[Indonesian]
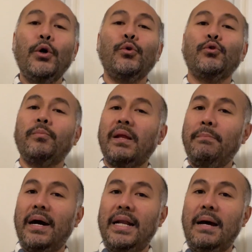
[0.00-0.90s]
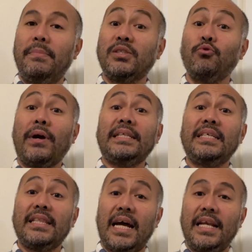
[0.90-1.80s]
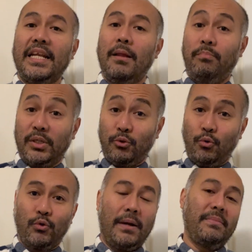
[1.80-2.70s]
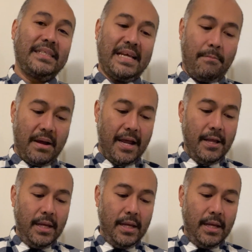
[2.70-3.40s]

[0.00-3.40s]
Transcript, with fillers: untuk beribadah bersuka cita di dalam persekutuan bersama.